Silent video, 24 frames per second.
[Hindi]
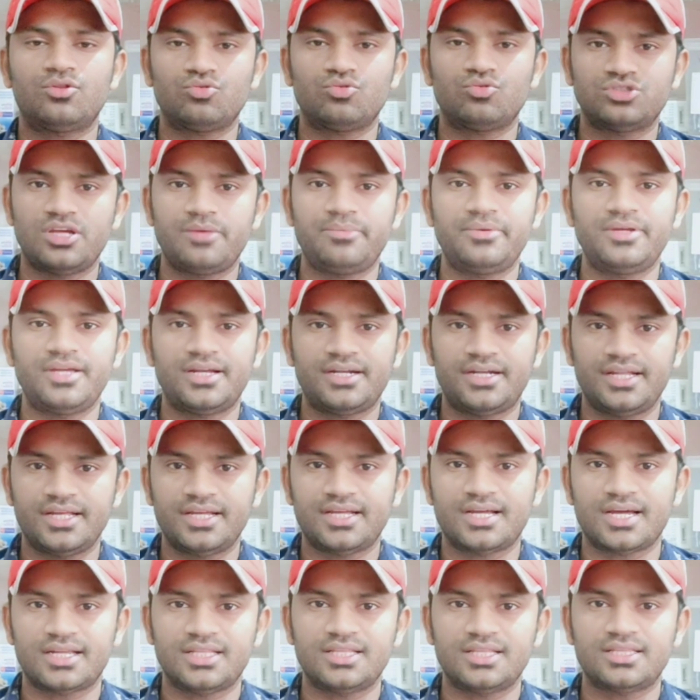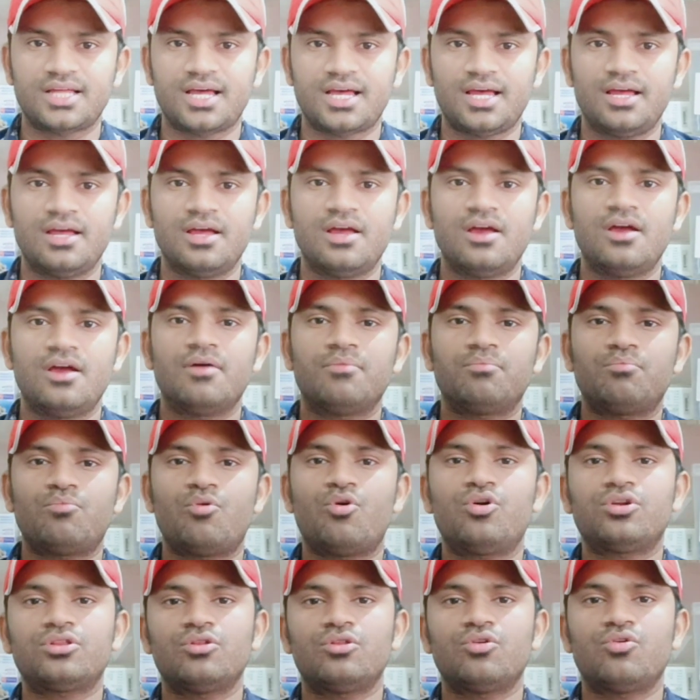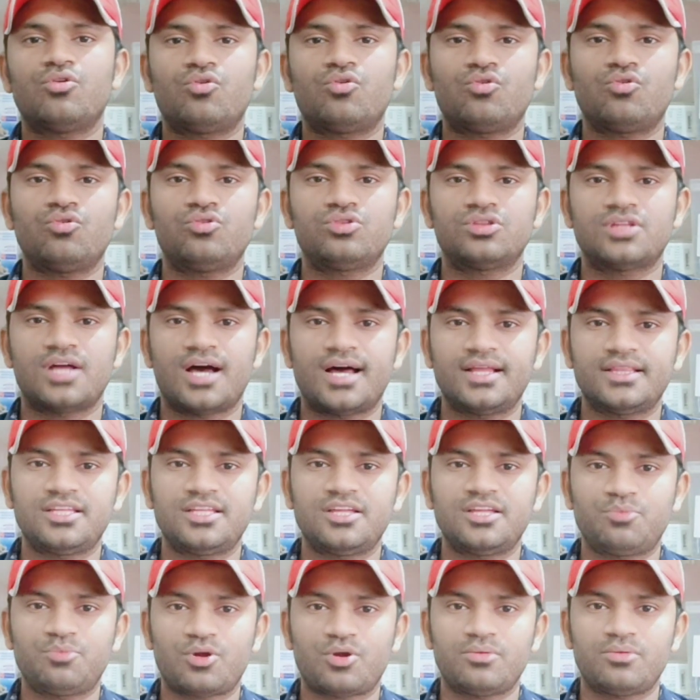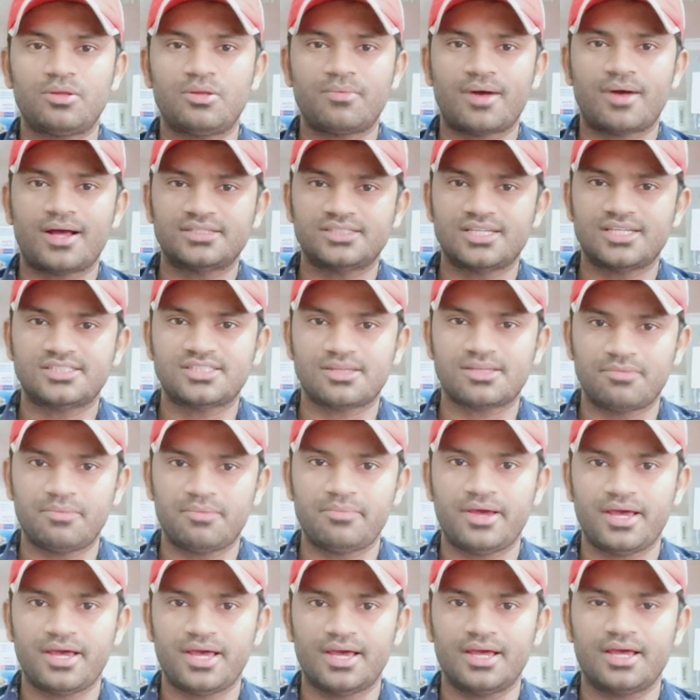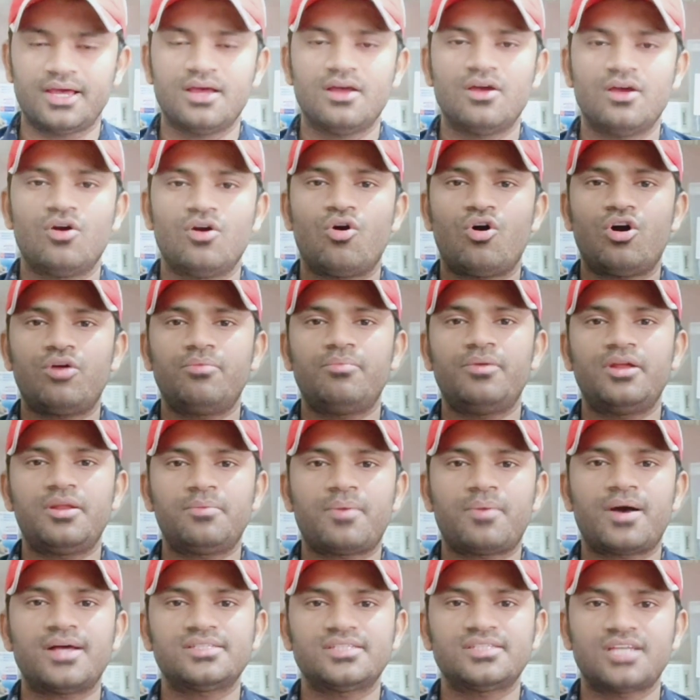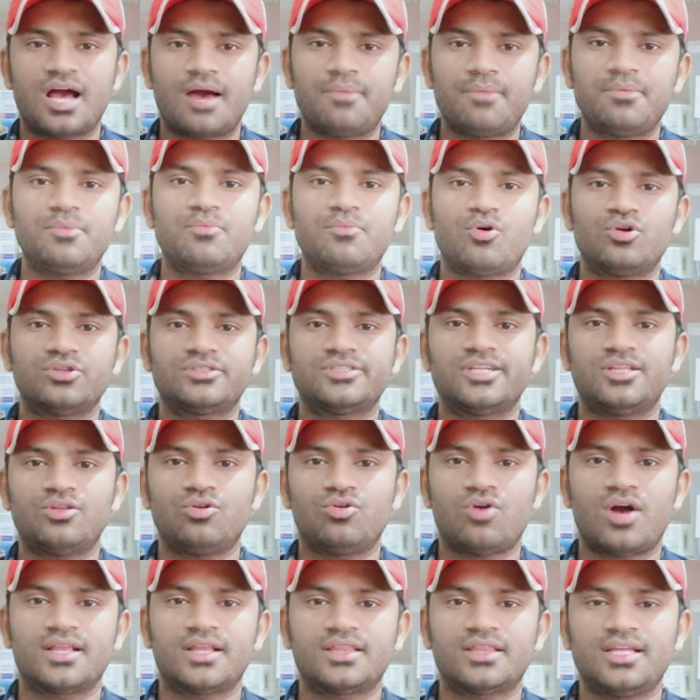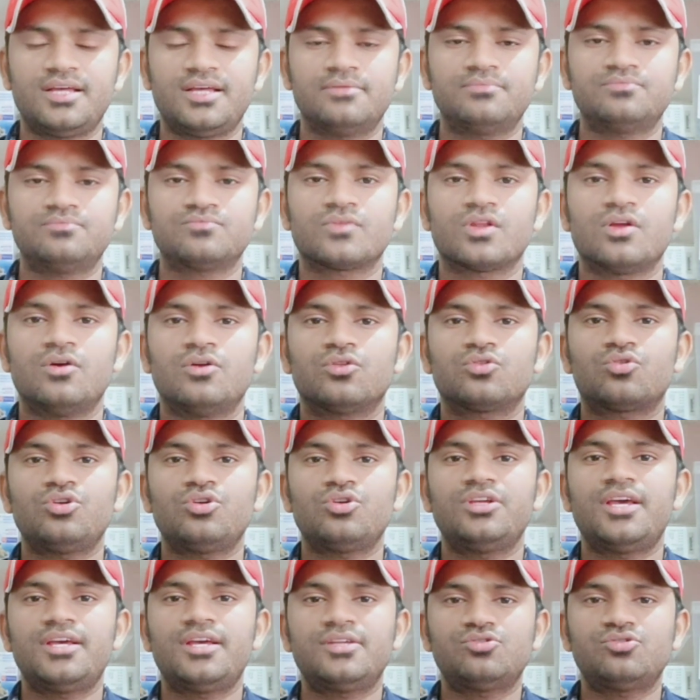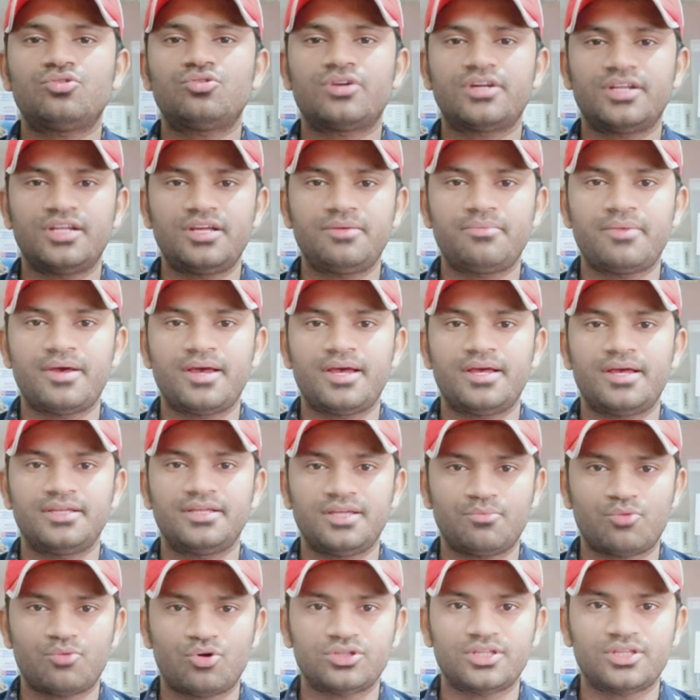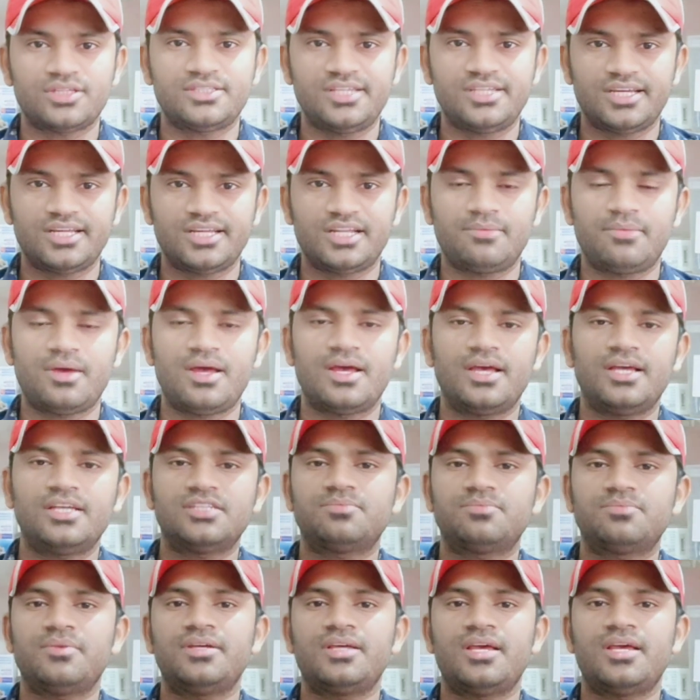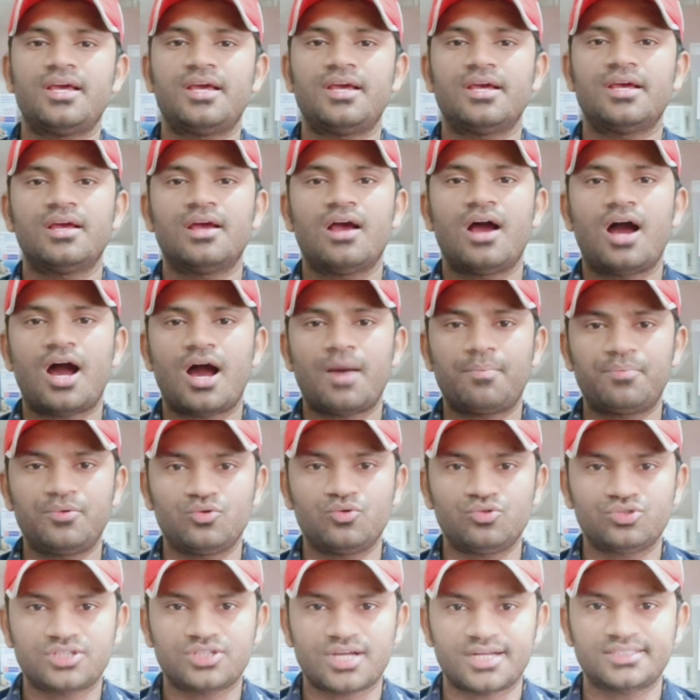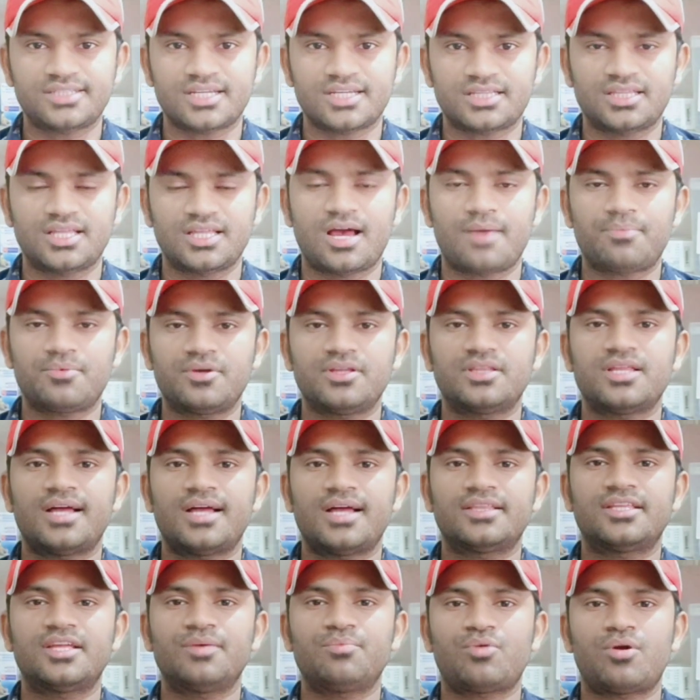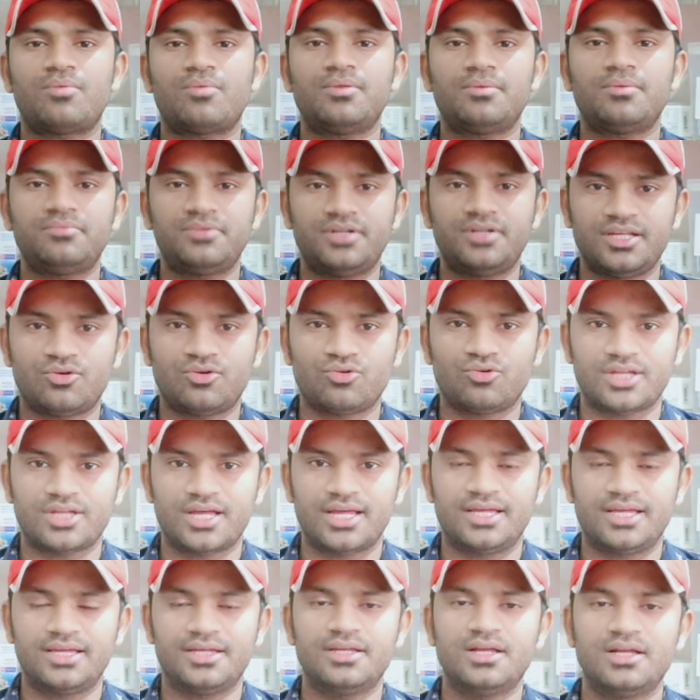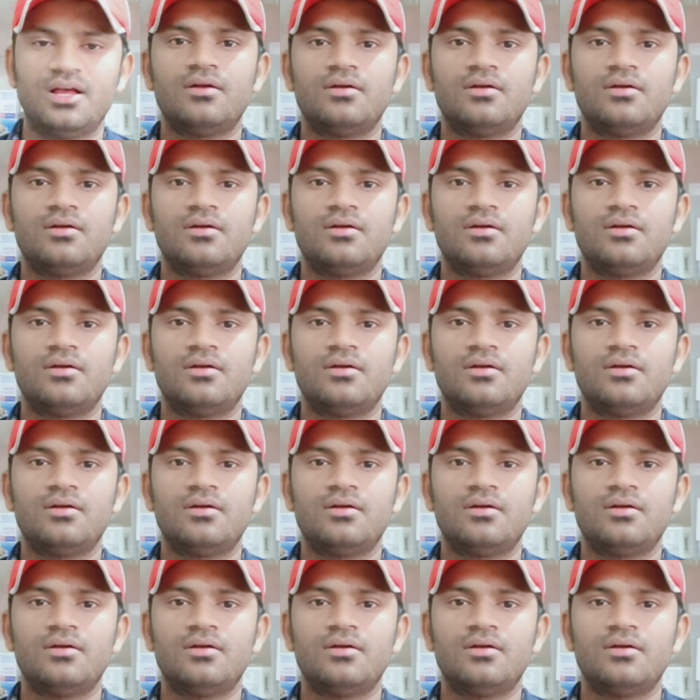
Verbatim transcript: तो उसे भी ये ठीक कर देता है बहुत लोगों को दाद की प्रॉब्लम आज के समय में है और मेरे पास यहाँ भी बहुत से लोग आते हैं तो ये जो क्रीम है ये बहुत अच्छी क्रीम है इसमें ये आप यूज़ कर सकते हैं आपकी दाद की प्रॉब्लम ठीक हो जाएगी